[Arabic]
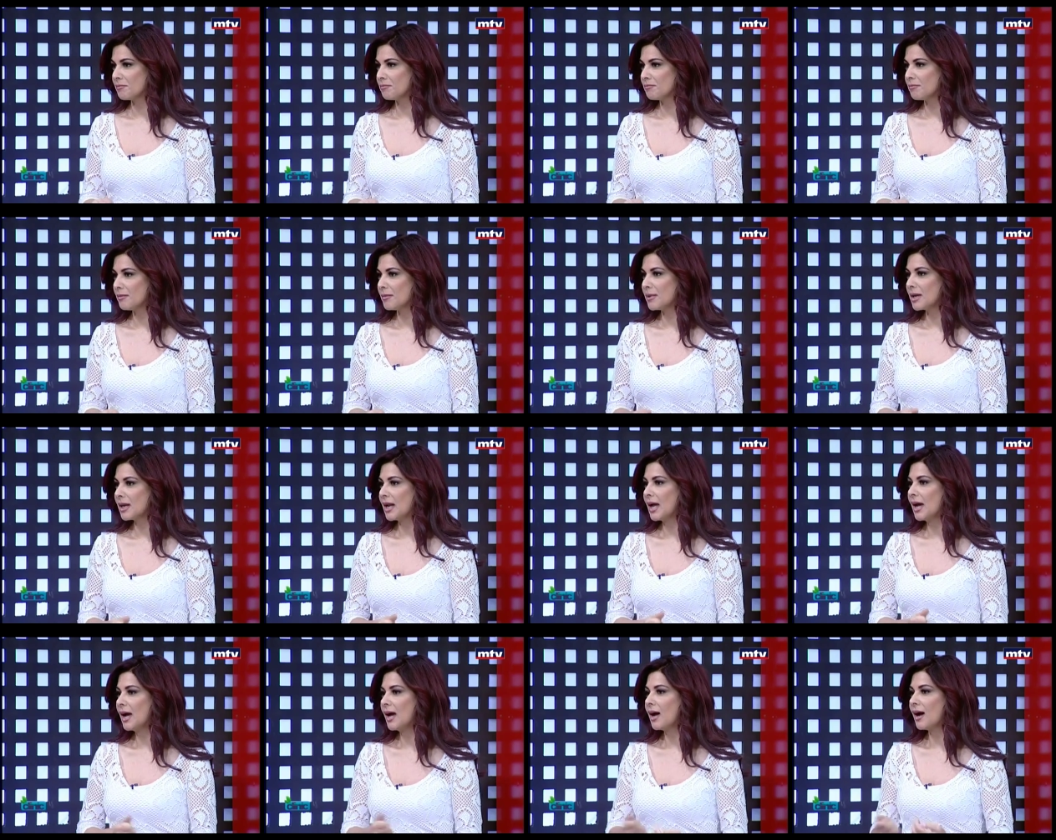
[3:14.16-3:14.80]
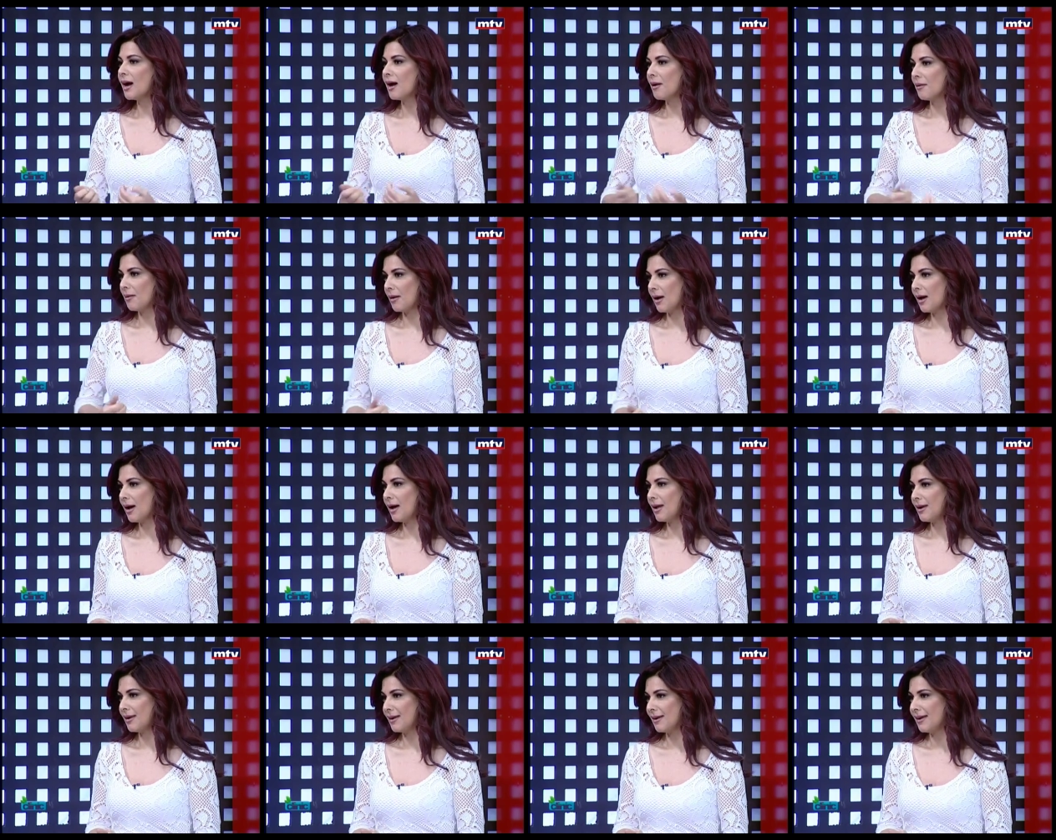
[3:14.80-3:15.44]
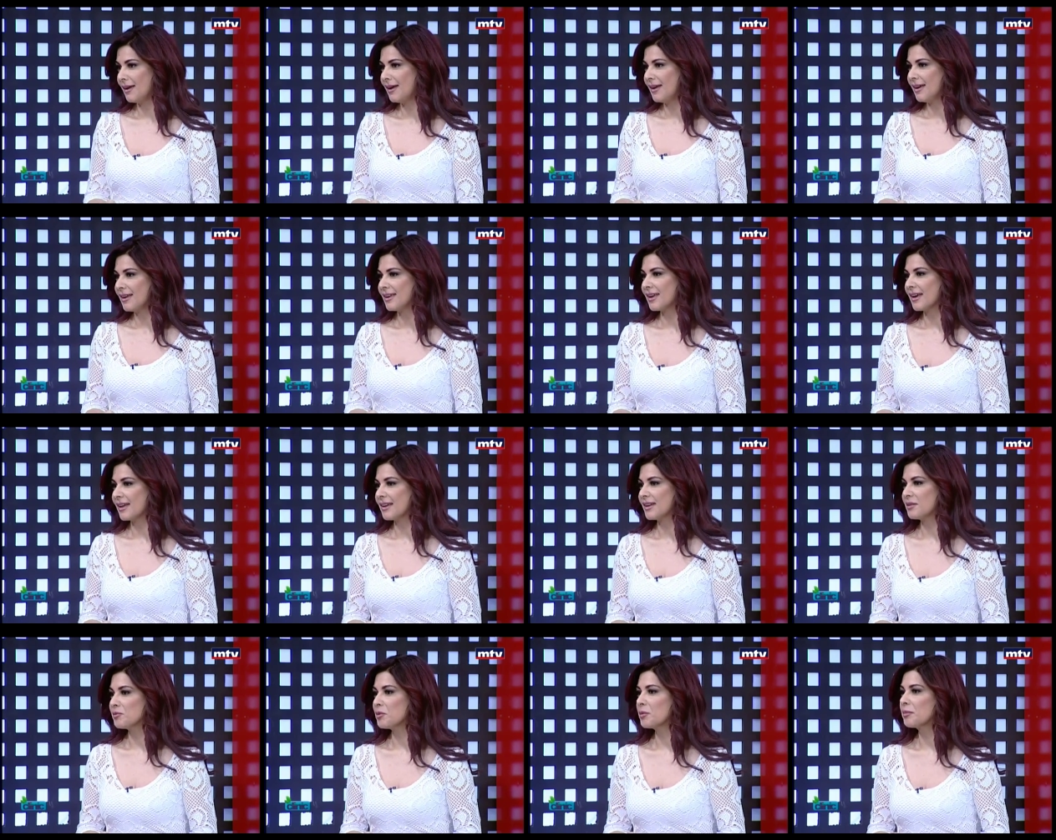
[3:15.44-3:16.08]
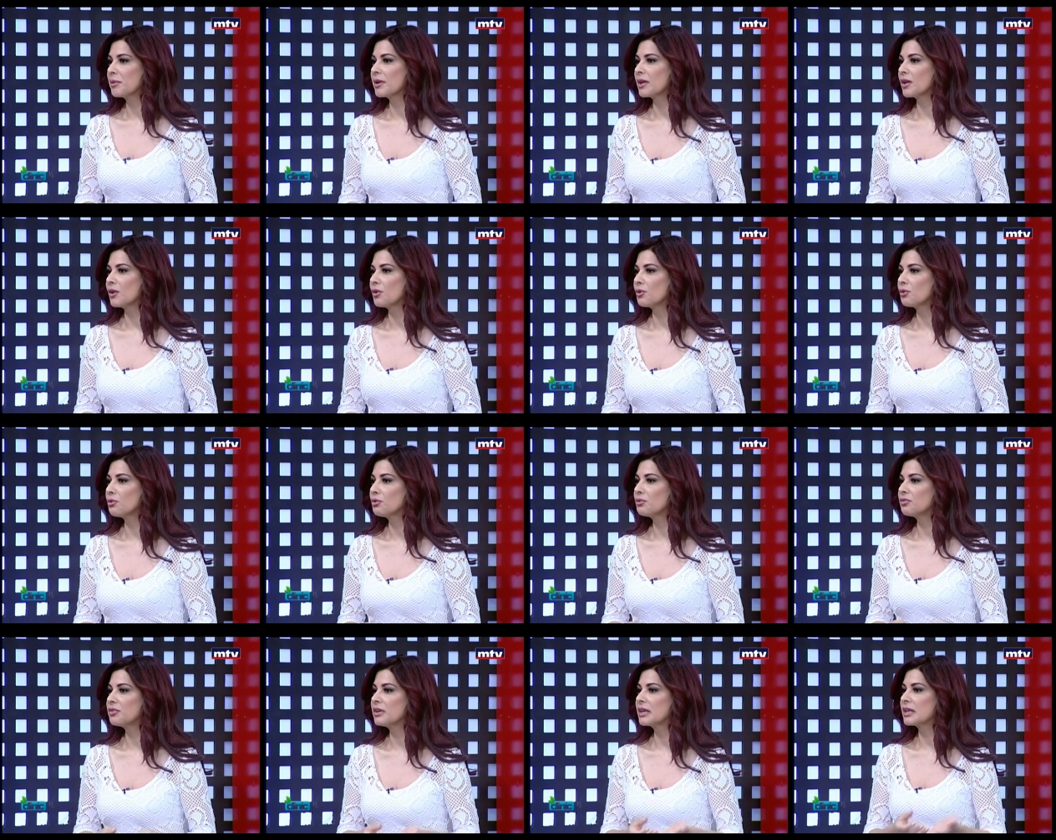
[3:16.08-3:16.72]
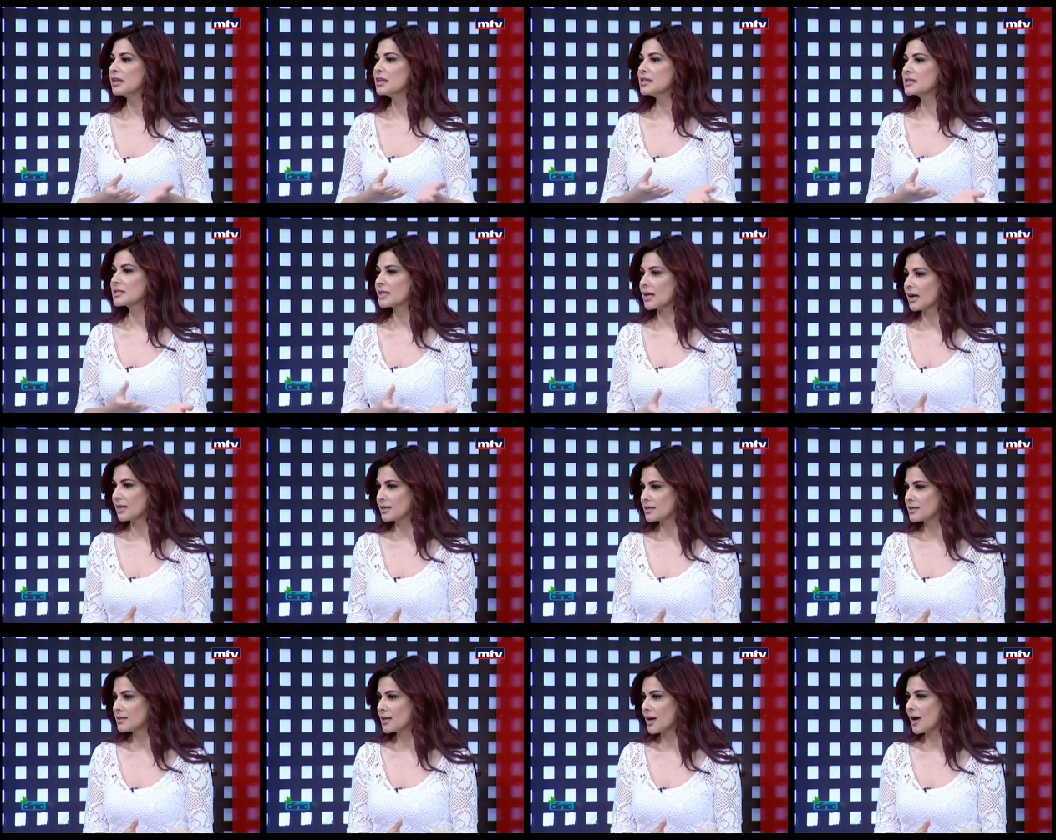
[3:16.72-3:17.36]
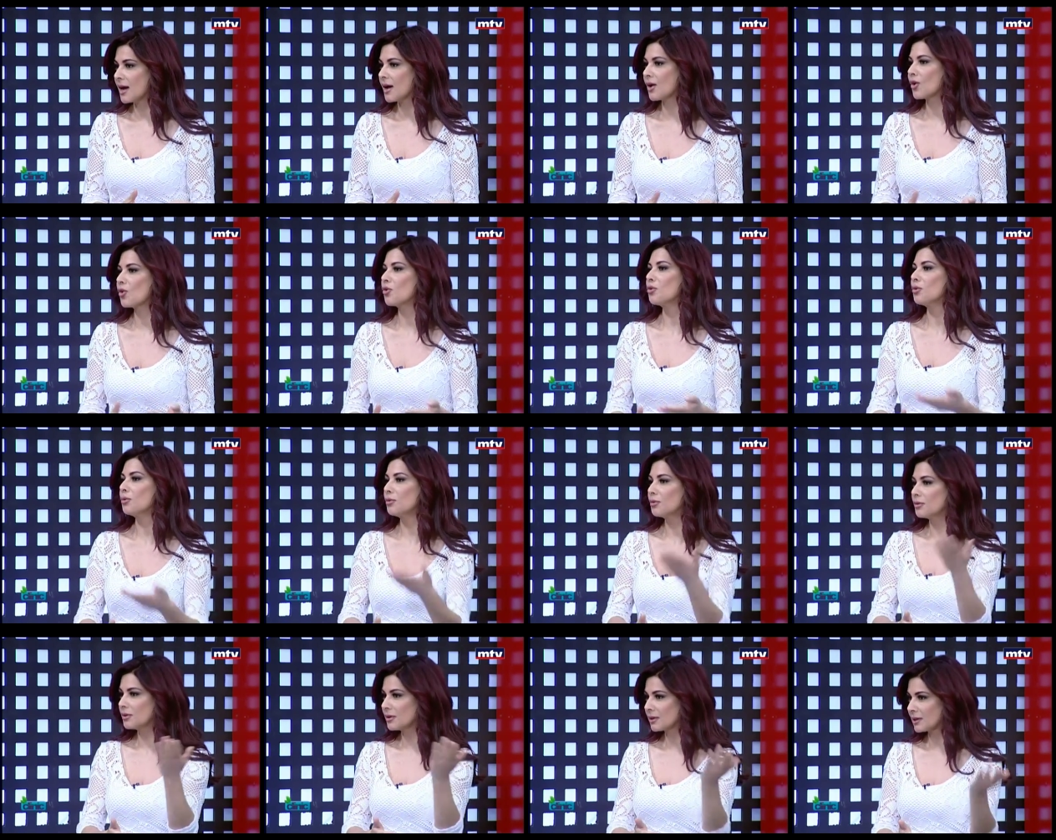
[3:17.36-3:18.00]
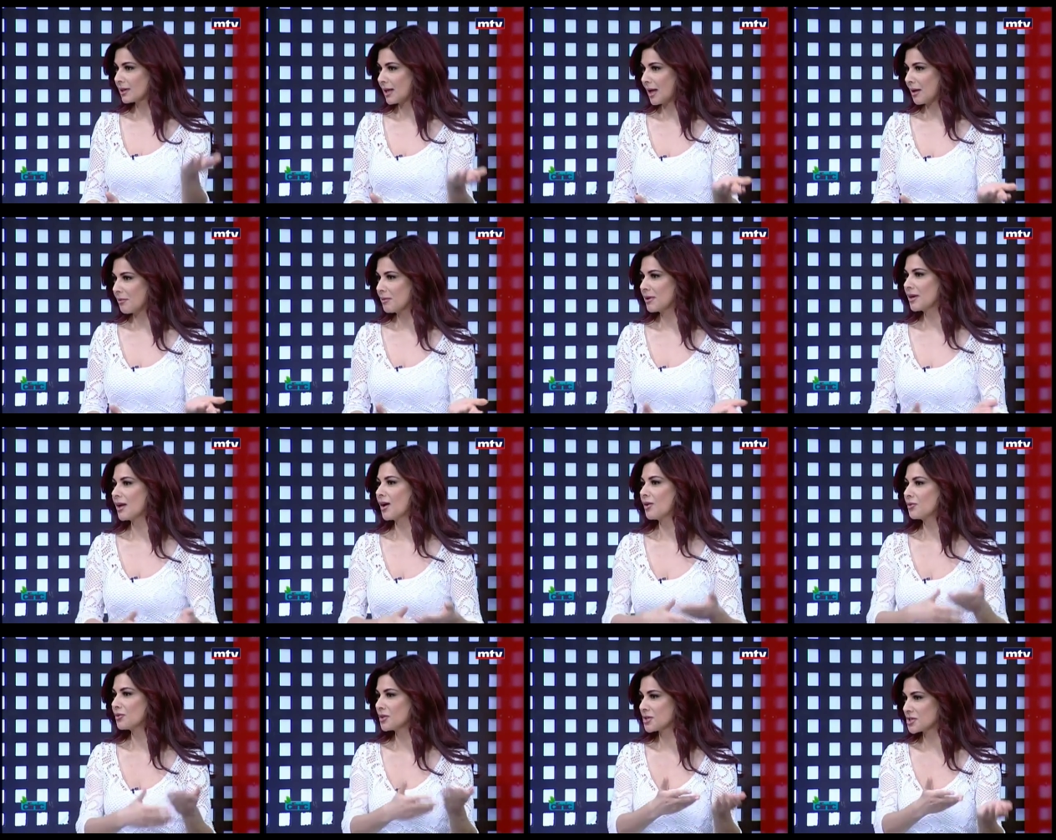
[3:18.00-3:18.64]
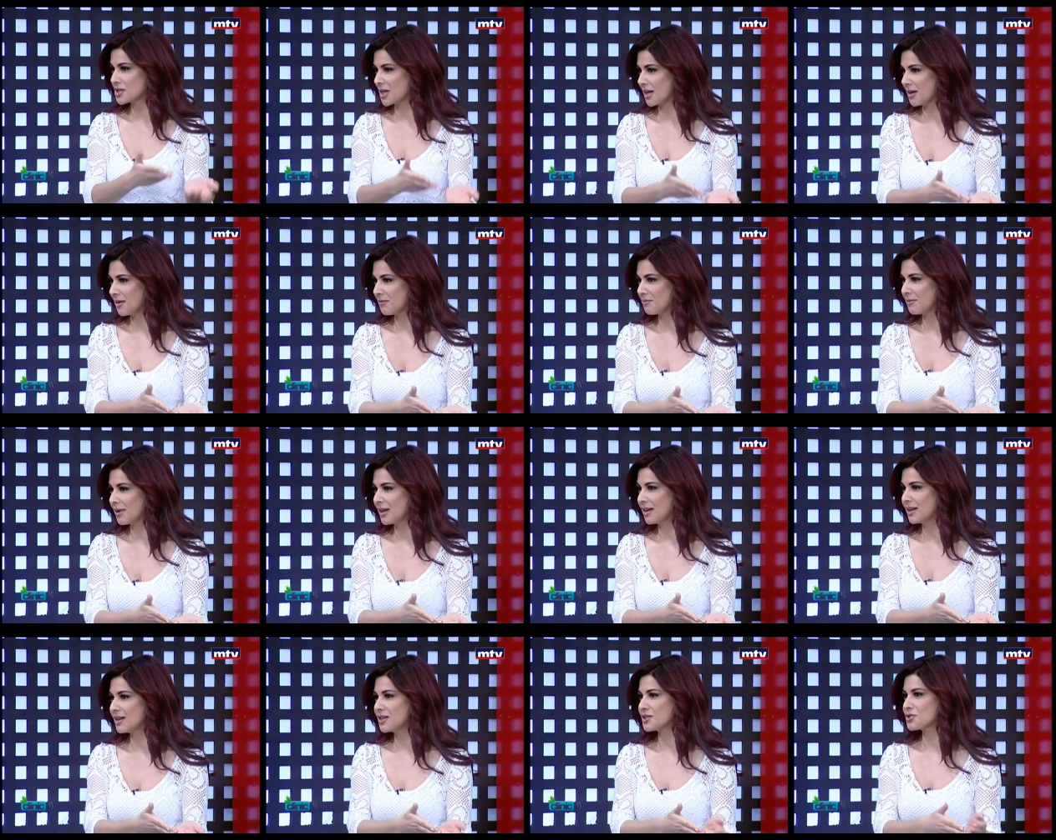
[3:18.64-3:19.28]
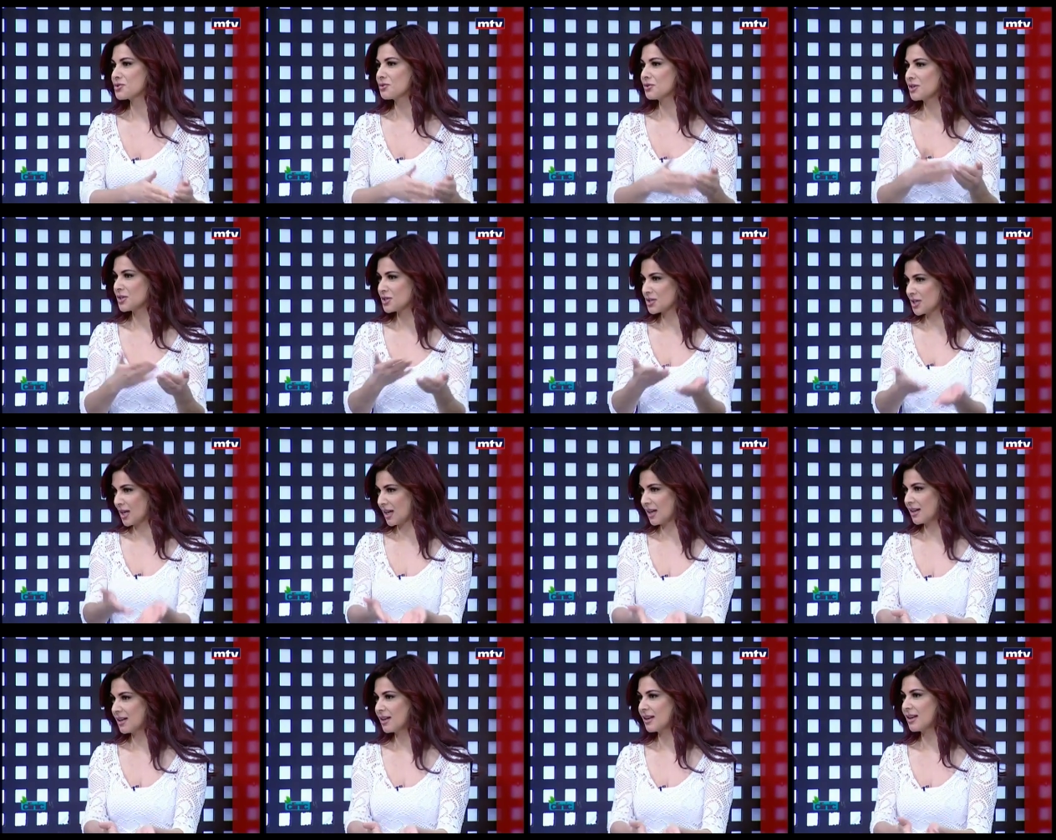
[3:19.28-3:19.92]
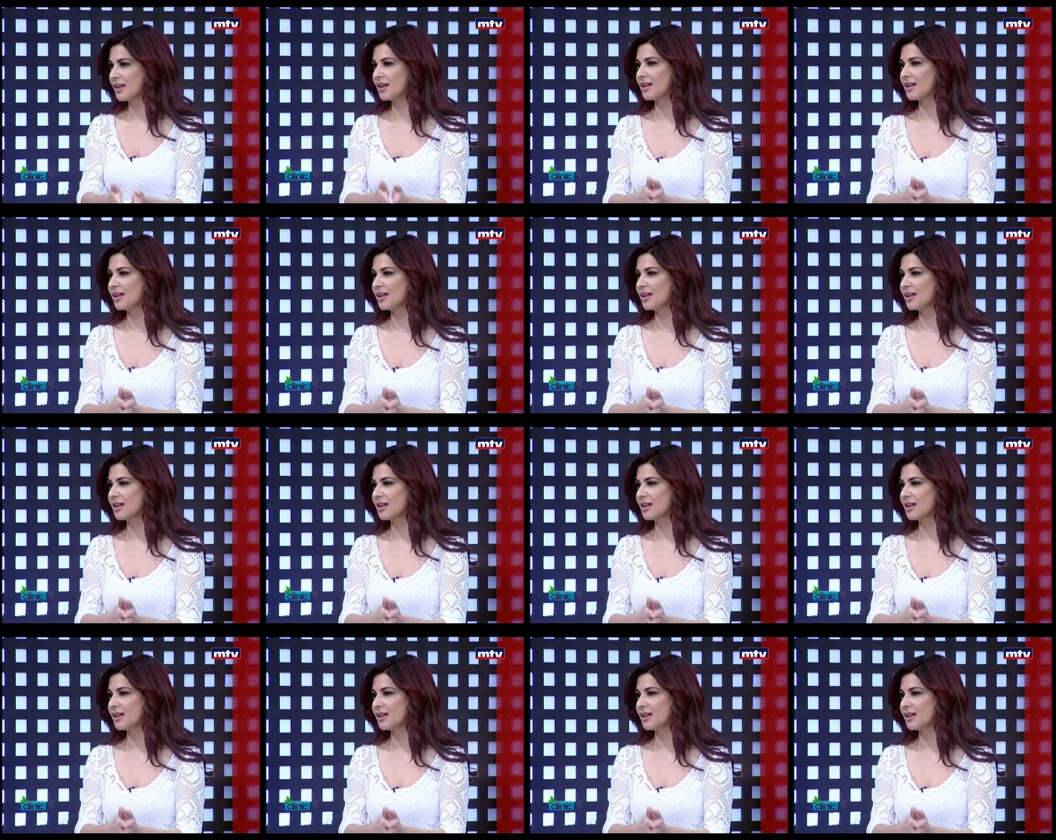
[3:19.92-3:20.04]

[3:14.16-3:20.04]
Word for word: لحقها اقل يعني ممكن انه يكون في كريز كاردياك ونط نطلع منها ونرجع نبلش ونرجع